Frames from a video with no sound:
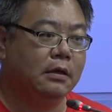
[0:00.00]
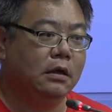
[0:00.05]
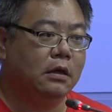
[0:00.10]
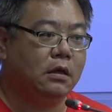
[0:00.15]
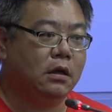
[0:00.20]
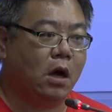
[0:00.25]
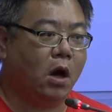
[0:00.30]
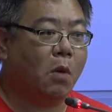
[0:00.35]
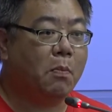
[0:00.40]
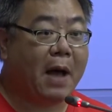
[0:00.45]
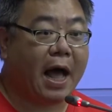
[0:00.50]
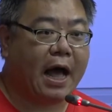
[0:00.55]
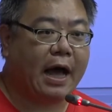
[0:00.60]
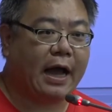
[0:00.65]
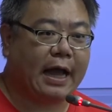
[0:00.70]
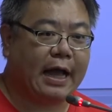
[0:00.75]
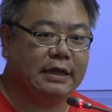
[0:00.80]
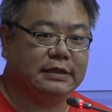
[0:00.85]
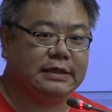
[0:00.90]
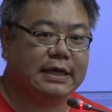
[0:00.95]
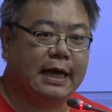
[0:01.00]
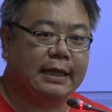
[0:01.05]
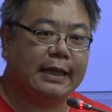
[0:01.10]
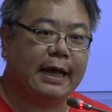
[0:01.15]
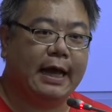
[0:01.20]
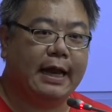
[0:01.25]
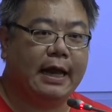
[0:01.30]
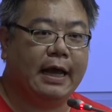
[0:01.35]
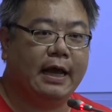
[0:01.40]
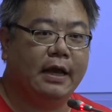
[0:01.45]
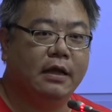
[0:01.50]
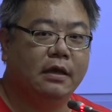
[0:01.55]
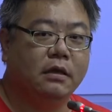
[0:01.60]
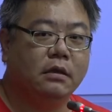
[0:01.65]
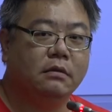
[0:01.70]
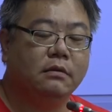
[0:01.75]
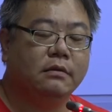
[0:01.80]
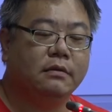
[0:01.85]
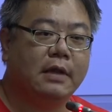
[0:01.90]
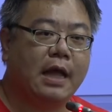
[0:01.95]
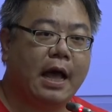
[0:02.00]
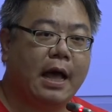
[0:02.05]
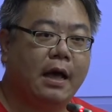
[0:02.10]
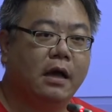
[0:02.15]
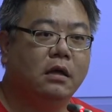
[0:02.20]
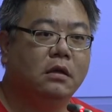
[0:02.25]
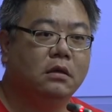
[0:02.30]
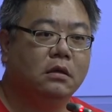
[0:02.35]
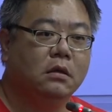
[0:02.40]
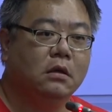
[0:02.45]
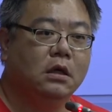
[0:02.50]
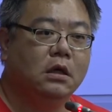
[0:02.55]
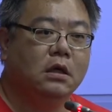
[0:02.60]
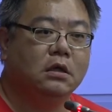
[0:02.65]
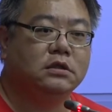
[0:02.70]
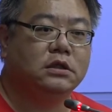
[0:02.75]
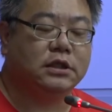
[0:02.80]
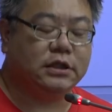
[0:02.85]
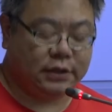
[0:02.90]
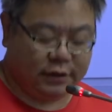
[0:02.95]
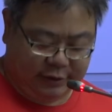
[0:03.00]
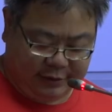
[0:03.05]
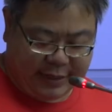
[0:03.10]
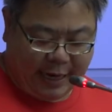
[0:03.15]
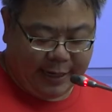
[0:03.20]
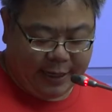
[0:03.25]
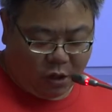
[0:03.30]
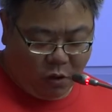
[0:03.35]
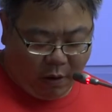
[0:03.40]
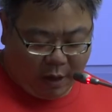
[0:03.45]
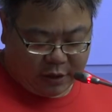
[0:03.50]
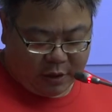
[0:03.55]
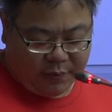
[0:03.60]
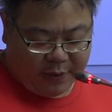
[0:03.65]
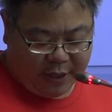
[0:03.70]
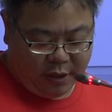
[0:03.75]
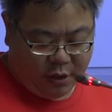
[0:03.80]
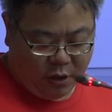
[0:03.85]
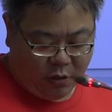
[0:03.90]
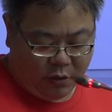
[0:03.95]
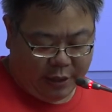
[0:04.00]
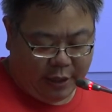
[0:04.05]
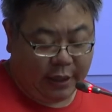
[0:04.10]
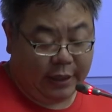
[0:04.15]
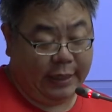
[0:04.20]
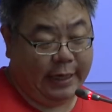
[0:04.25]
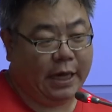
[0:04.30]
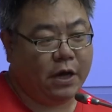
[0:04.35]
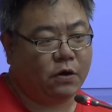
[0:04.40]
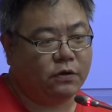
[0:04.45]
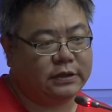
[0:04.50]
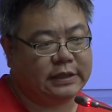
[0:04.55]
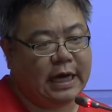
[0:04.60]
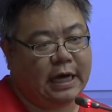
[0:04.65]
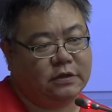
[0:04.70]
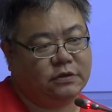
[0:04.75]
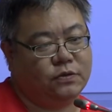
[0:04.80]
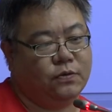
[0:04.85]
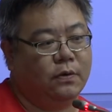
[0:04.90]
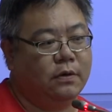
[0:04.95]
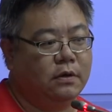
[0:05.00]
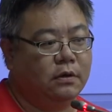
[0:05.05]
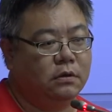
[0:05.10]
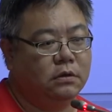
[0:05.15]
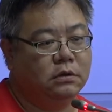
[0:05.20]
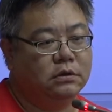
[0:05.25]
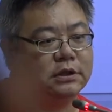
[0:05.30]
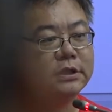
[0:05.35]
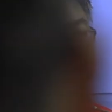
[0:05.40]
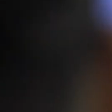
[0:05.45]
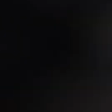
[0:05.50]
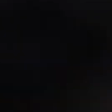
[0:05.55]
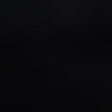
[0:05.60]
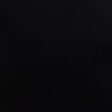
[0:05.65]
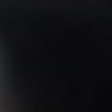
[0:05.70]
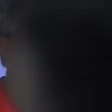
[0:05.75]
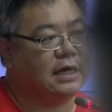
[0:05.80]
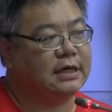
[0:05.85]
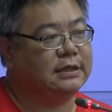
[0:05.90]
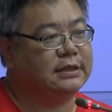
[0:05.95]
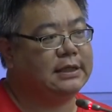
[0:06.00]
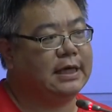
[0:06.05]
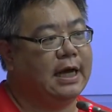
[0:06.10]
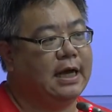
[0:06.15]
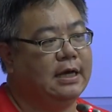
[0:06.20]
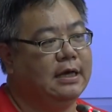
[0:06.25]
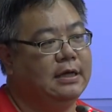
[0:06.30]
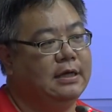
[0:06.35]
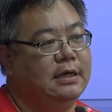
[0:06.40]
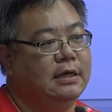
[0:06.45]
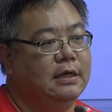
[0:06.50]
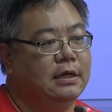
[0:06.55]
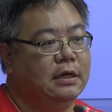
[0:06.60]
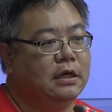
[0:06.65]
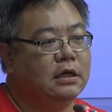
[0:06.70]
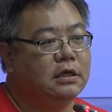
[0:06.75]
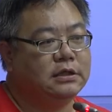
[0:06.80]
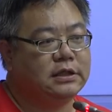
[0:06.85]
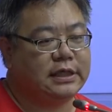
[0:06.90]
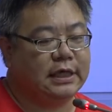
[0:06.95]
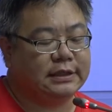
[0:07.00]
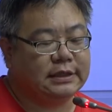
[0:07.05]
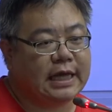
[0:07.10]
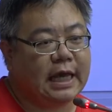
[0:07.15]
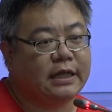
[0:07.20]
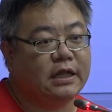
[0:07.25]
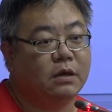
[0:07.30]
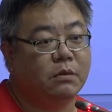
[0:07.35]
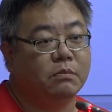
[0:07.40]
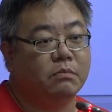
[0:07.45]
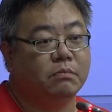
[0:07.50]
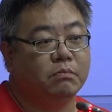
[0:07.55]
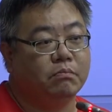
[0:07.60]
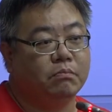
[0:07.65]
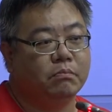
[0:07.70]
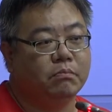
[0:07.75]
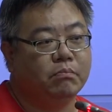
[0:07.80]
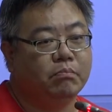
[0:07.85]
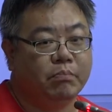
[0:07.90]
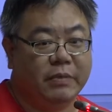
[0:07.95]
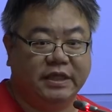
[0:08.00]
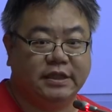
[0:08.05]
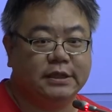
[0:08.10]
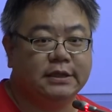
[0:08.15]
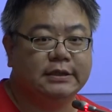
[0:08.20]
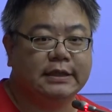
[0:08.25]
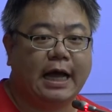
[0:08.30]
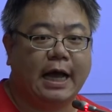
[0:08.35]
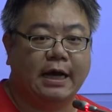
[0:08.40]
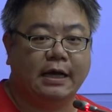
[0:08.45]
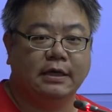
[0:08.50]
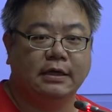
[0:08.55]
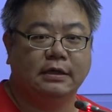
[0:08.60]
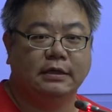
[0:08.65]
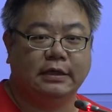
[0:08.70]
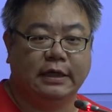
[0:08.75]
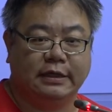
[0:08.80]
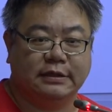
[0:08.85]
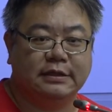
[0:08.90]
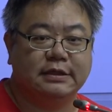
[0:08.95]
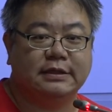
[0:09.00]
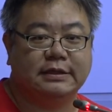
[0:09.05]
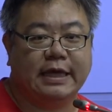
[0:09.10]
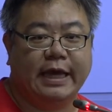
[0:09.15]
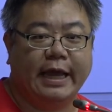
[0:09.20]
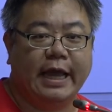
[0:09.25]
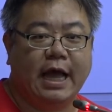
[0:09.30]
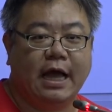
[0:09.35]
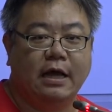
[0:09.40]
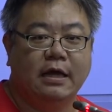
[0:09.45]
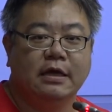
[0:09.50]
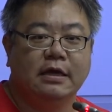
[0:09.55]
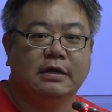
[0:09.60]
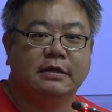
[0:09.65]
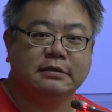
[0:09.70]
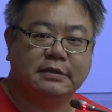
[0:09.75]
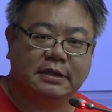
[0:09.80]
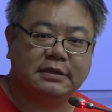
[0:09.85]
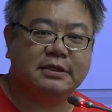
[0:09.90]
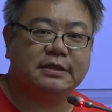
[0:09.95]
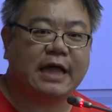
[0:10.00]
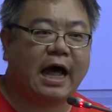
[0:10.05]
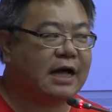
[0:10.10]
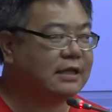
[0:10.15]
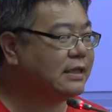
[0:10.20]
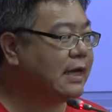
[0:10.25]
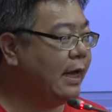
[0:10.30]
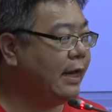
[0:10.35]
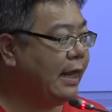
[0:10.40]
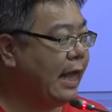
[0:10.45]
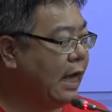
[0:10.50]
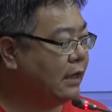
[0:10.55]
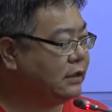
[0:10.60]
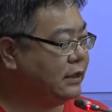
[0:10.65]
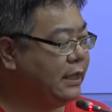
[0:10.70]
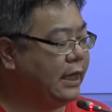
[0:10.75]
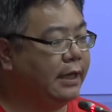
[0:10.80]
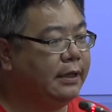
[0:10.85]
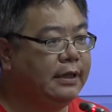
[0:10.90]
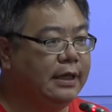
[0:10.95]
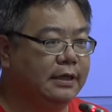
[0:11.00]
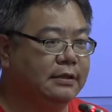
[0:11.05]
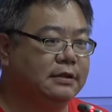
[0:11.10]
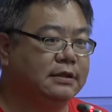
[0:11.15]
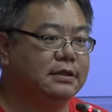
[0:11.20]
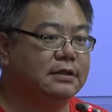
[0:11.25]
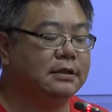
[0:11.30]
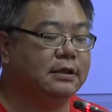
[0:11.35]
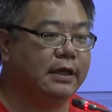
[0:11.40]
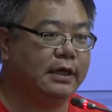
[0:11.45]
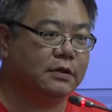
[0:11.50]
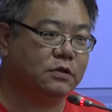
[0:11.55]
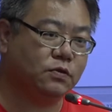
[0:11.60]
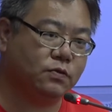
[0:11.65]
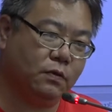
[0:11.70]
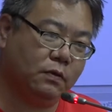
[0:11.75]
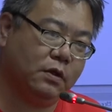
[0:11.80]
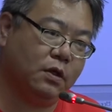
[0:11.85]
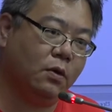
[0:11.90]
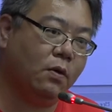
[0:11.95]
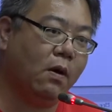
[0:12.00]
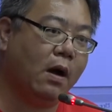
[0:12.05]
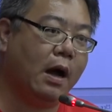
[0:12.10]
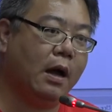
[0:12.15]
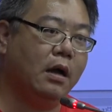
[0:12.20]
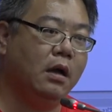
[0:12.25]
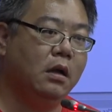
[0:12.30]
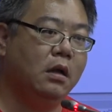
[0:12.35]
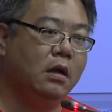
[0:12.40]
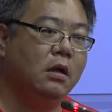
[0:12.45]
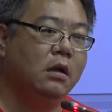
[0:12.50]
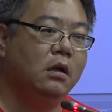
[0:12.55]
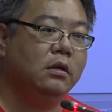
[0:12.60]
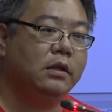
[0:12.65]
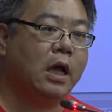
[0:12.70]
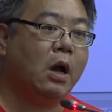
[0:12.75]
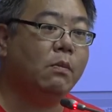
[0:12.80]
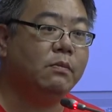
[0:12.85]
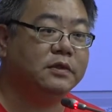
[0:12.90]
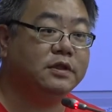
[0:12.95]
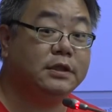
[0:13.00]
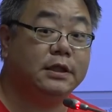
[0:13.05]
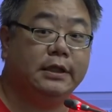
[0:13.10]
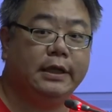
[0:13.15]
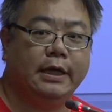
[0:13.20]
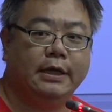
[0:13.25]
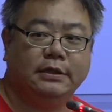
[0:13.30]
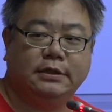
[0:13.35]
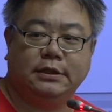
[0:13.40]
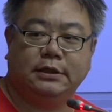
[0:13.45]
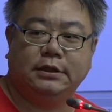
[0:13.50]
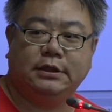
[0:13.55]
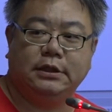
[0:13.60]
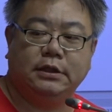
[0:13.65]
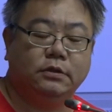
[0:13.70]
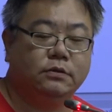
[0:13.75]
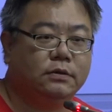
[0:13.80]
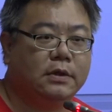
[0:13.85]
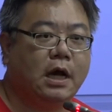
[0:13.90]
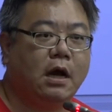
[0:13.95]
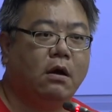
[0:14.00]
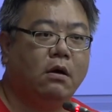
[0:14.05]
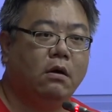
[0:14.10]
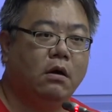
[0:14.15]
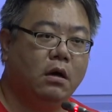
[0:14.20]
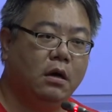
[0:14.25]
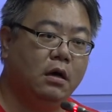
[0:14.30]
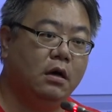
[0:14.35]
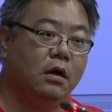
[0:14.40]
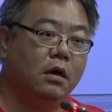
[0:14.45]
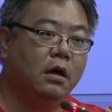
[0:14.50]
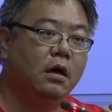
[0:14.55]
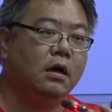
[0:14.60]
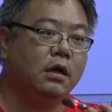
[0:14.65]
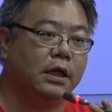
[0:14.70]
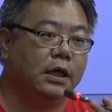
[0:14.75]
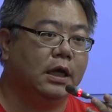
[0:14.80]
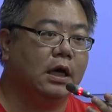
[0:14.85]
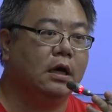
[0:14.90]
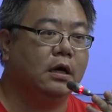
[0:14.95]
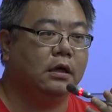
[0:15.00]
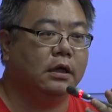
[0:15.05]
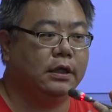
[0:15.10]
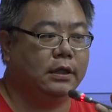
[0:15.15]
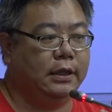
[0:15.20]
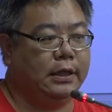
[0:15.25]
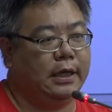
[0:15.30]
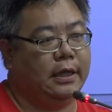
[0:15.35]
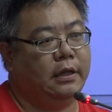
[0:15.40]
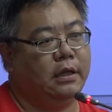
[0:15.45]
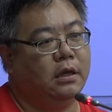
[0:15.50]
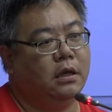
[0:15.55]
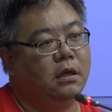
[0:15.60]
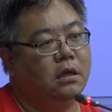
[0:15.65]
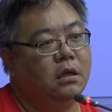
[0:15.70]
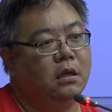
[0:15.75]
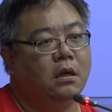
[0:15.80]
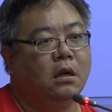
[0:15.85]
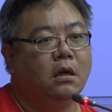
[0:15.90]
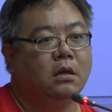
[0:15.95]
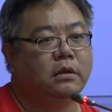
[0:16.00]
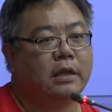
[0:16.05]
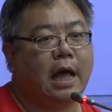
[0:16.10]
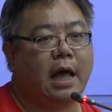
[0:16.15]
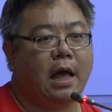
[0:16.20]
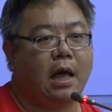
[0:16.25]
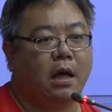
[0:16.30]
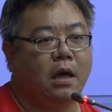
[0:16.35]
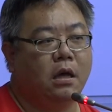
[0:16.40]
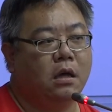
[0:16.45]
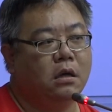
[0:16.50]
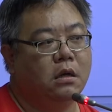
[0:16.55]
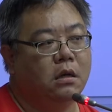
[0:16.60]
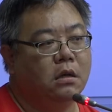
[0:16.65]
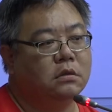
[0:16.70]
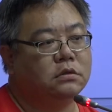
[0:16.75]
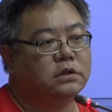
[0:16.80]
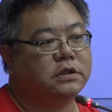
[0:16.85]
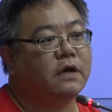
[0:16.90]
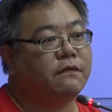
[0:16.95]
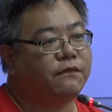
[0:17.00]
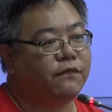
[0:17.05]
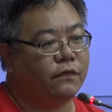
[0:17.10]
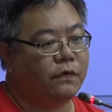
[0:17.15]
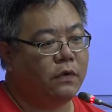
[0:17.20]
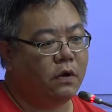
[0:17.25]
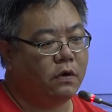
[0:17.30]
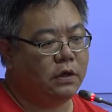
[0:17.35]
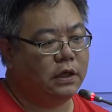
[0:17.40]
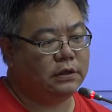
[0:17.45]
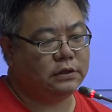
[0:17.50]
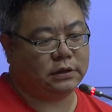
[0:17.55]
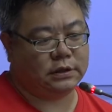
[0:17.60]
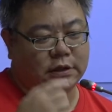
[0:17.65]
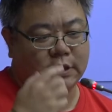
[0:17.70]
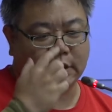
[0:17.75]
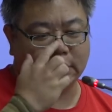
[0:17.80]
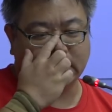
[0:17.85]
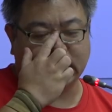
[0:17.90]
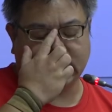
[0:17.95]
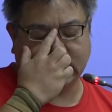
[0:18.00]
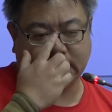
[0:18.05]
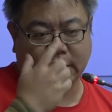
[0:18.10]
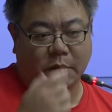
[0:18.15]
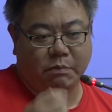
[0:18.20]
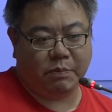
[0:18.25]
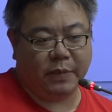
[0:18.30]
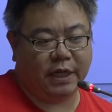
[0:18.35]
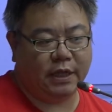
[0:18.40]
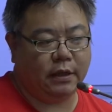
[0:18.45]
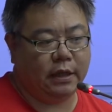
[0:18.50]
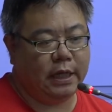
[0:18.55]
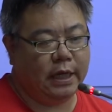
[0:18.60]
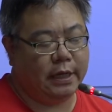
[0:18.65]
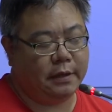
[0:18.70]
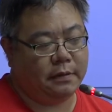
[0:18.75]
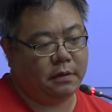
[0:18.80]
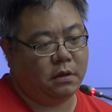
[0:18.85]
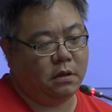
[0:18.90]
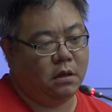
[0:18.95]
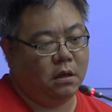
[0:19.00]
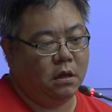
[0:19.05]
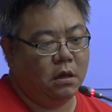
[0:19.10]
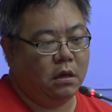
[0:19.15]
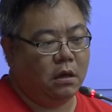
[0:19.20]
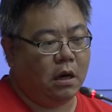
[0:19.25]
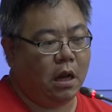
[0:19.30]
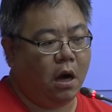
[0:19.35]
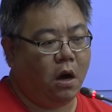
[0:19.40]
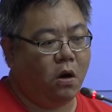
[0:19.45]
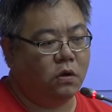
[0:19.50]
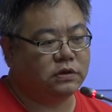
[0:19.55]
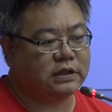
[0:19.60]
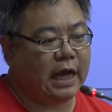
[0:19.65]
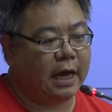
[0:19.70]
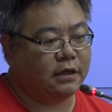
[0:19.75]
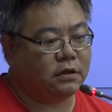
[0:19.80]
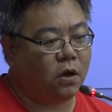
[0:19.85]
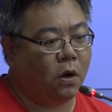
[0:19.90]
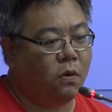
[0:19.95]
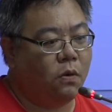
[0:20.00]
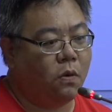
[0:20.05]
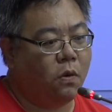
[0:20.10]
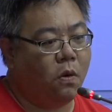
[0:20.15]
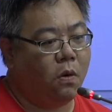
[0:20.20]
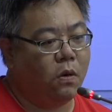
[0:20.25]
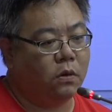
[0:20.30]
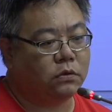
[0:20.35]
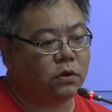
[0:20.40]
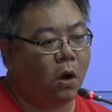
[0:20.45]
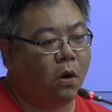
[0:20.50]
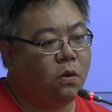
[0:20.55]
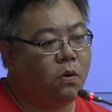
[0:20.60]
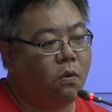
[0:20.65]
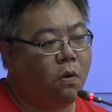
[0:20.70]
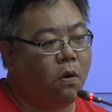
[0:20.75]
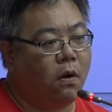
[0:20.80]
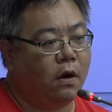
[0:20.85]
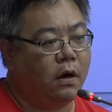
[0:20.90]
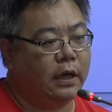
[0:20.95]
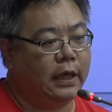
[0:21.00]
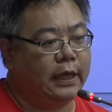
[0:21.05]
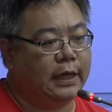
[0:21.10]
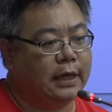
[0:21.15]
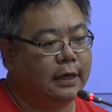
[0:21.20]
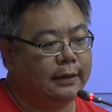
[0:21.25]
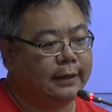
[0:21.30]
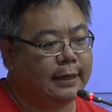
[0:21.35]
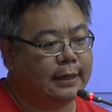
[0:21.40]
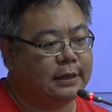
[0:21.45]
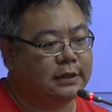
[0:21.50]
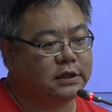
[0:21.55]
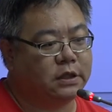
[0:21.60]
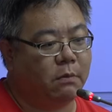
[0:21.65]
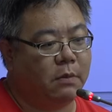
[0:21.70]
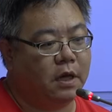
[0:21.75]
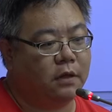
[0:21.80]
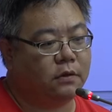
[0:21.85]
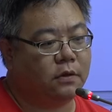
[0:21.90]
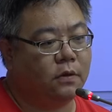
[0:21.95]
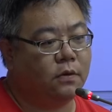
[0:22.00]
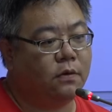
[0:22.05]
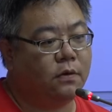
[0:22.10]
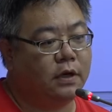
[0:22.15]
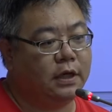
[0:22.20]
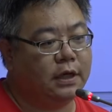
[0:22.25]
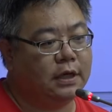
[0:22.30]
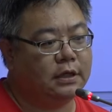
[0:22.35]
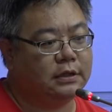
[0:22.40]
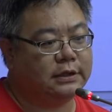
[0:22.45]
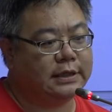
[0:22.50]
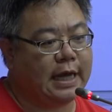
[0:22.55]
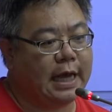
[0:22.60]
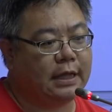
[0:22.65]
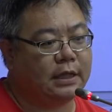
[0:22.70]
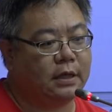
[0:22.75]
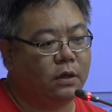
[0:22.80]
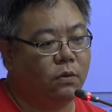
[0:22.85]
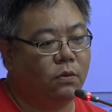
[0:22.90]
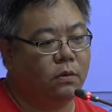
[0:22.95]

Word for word: 然后把他赶下台来。那其实战役化的朋友也也有讲说，其实他想一想，现在的民进党也是这样。这是他在两千零四年说的话。那我们今年已经进入到二二零二零年了。那政府用一直的行政命令，然后再通过通过一个那个什么，通过一个这样的